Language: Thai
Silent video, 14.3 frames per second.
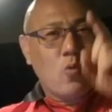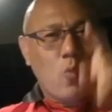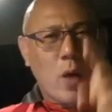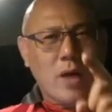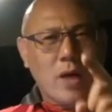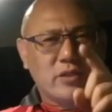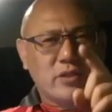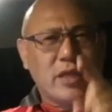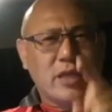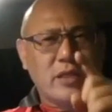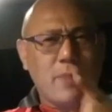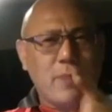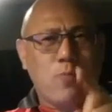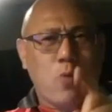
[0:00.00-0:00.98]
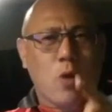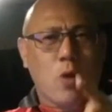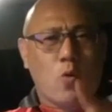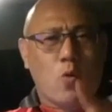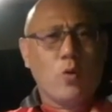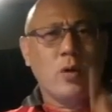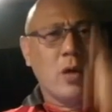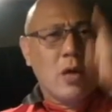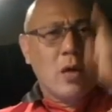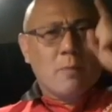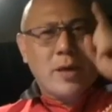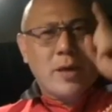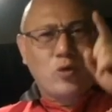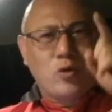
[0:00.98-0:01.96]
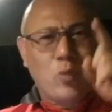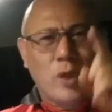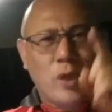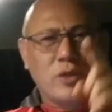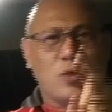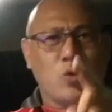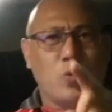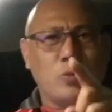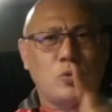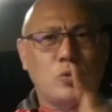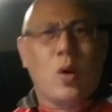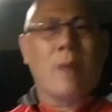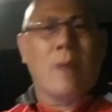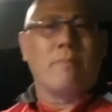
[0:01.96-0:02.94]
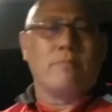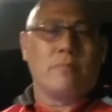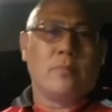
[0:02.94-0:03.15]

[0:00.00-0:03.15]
ว่าสิ่งที่พวกคุณไปช่วยสูบซ่วม